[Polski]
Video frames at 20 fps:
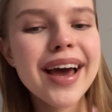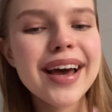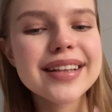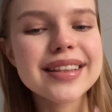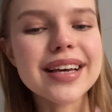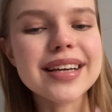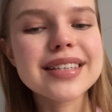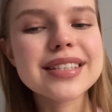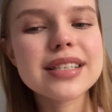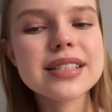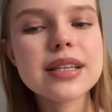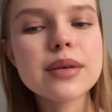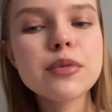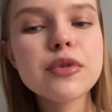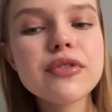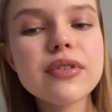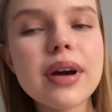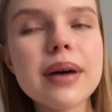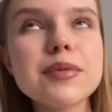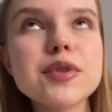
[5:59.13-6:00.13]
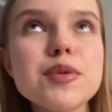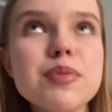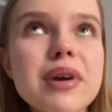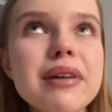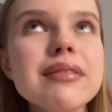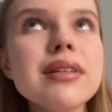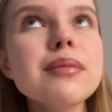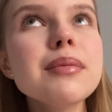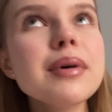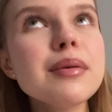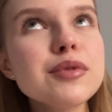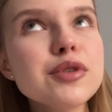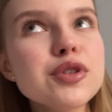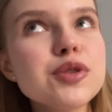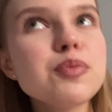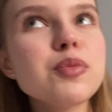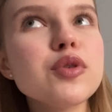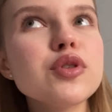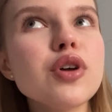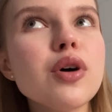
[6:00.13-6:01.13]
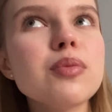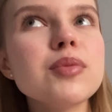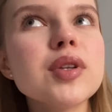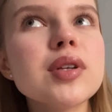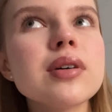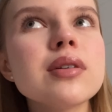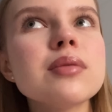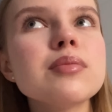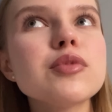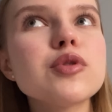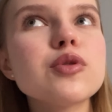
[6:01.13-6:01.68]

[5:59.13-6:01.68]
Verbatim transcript: także zamówiłam. Co prawda mam dość podobną